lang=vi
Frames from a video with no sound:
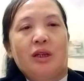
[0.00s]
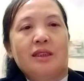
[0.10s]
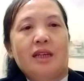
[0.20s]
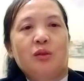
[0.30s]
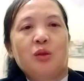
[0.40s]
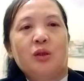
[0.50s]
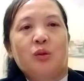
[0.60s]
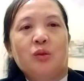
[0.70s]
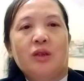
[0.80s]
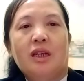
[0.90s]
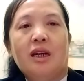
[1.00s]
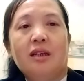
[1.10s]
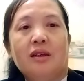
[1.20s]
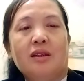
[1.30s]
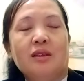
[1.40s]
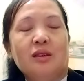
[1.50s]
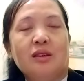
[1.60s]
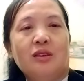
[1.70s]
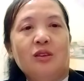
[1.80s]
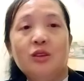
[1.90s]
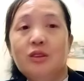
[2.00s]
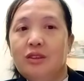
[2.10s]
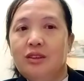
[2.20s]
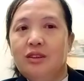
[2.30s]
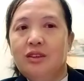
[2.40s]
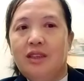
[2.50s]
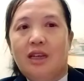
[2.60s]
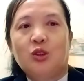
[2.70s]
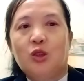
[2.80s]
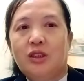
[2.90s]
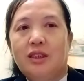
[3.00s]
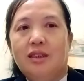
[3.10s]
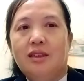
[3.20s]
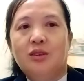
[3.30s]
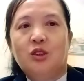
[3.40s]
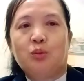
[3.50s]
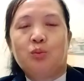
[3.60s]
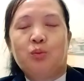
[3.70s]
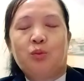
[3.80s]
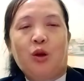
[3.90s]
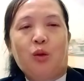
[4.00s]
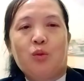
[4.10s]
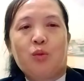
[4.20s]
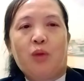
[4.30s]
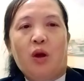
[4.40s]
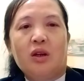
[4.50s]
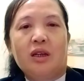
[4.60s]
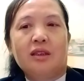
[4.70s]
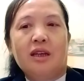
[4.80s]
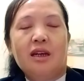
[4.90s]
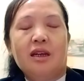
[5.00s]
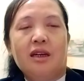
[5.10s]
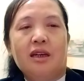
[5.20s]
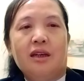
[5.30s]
con xả tôi được cụ thế à cứ ta rồi thì nhưng chỉ không một bỏ lại tê